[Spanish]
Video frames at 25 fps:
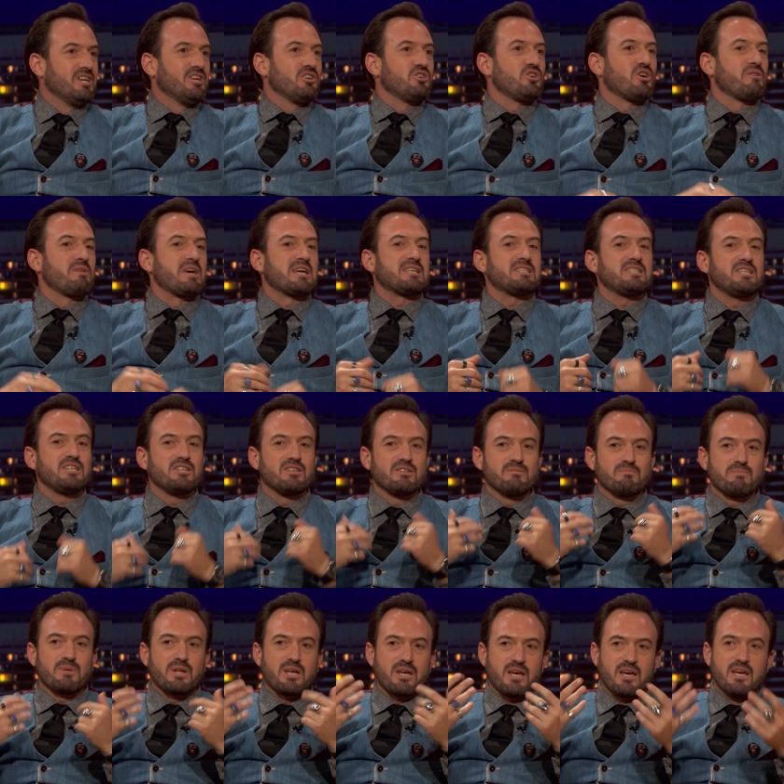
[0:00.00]
Yo había
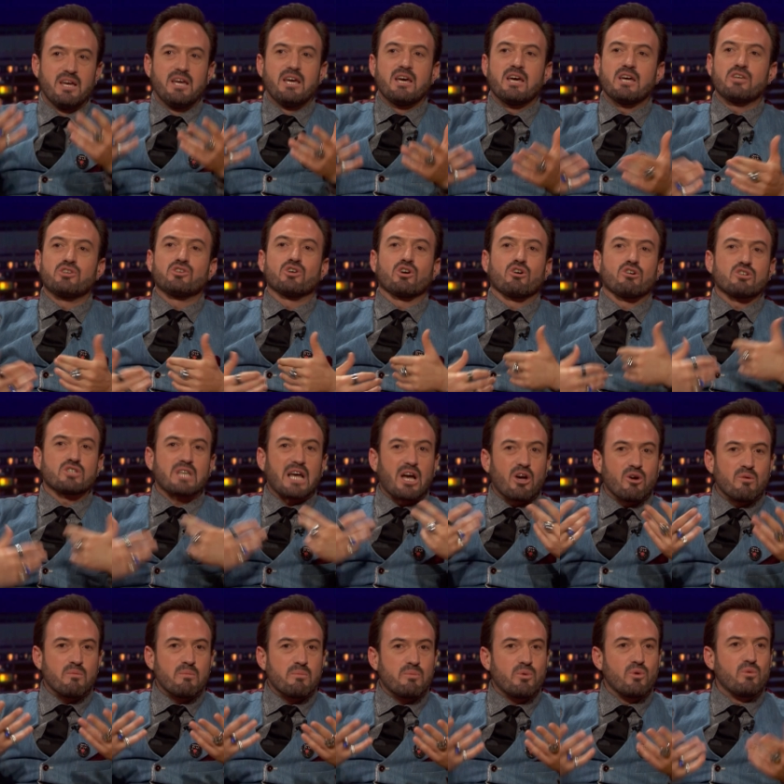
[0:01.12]
siempre hecho cosas
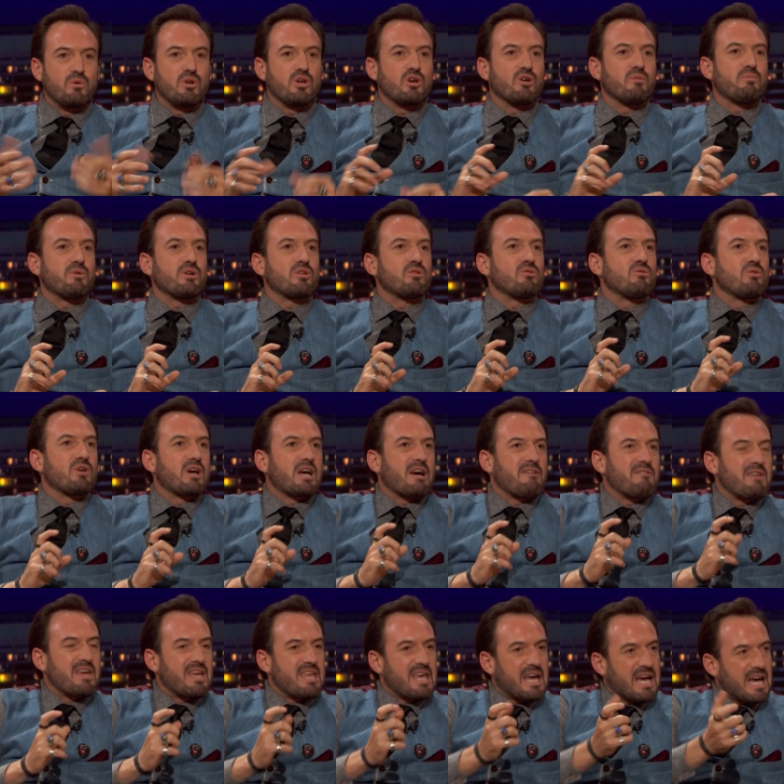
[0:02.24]
con público, pero nunca
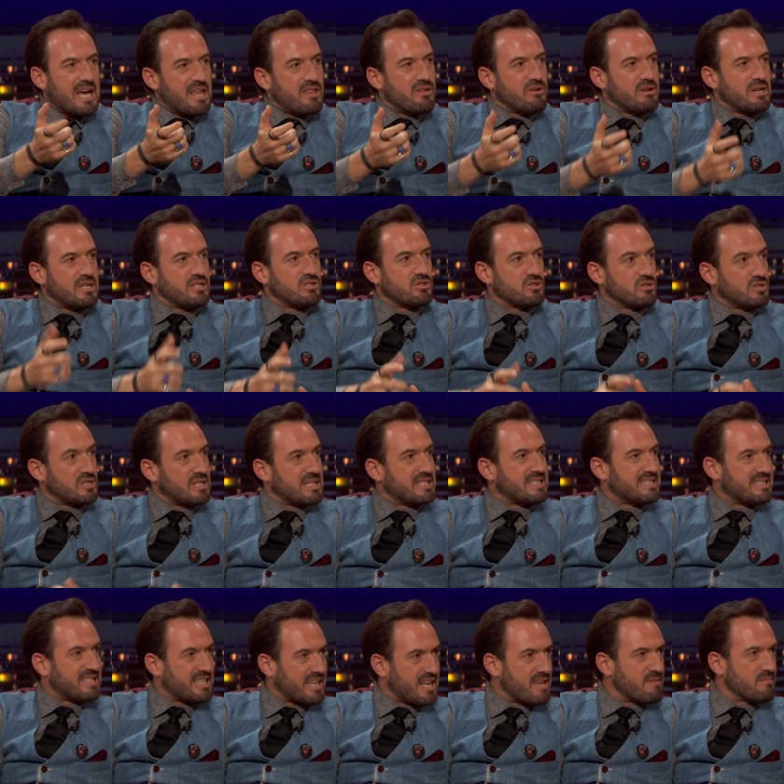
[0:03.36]
había llegado a esos
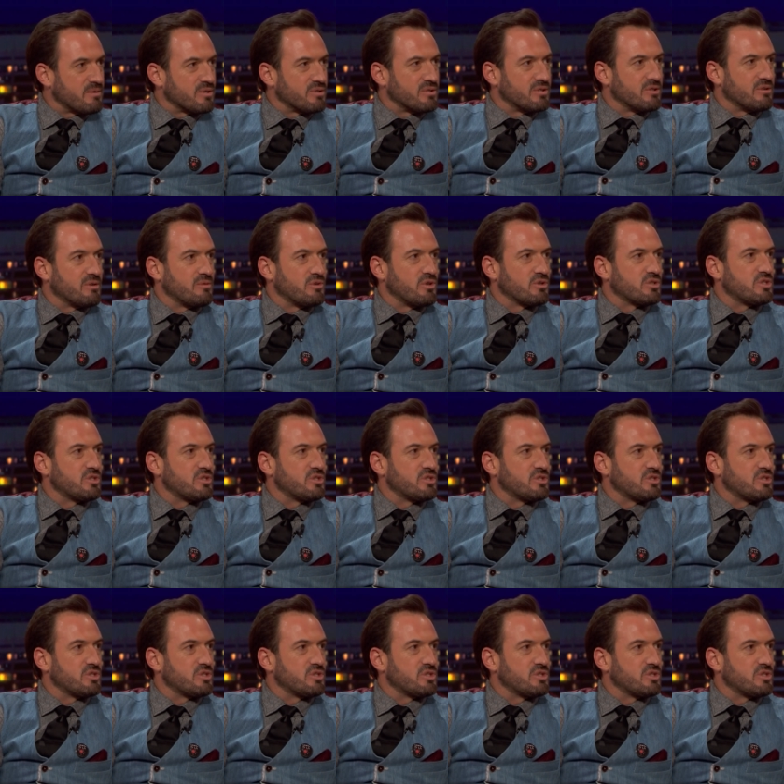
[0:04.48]
extremos, ¿no?